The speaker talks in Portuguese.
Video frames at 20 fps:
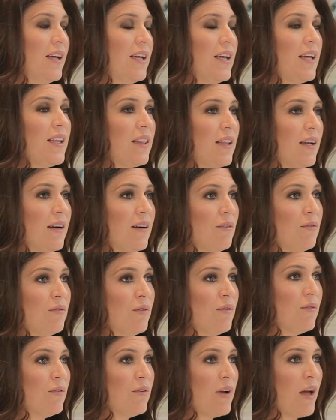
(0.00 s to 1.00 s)

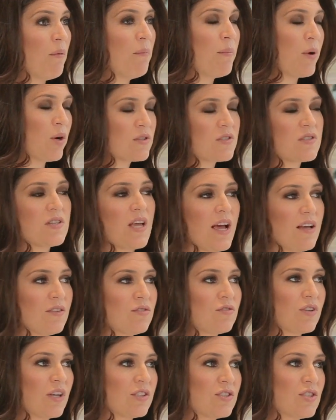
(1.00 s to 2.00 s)
Então, é um
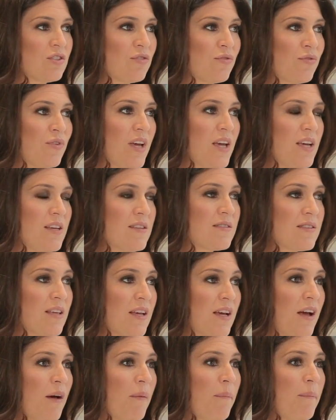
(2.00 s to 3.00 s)
processo que a gente fez
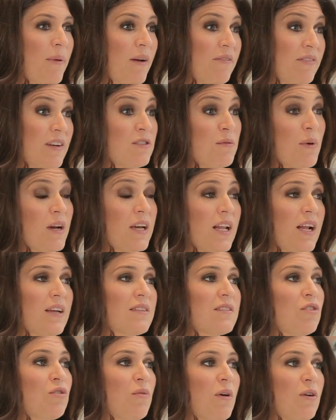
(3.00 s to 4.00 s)
para fazer uma
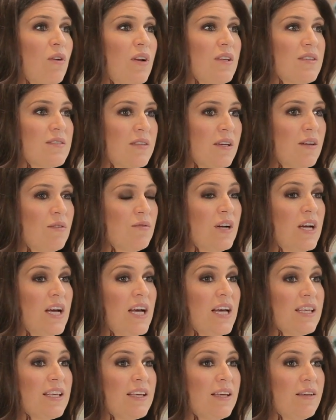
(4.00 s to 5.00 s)
criação de uma coleção
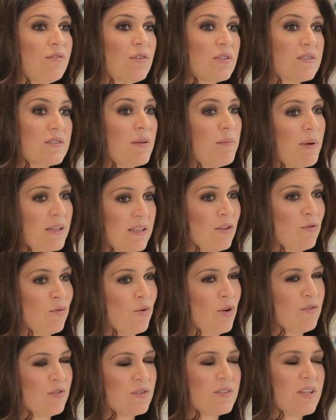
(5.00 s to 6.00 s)
que você batendo o
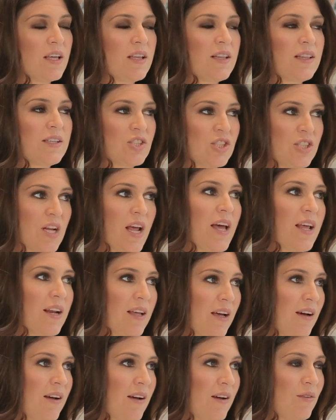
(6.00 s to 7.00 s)
olho, você
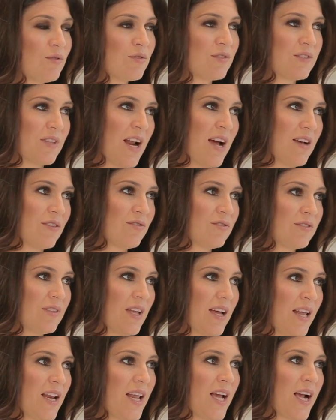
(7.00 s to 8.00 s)
enxerga os traços
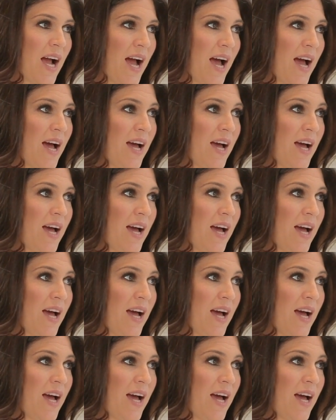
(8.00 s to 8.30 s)
da NK,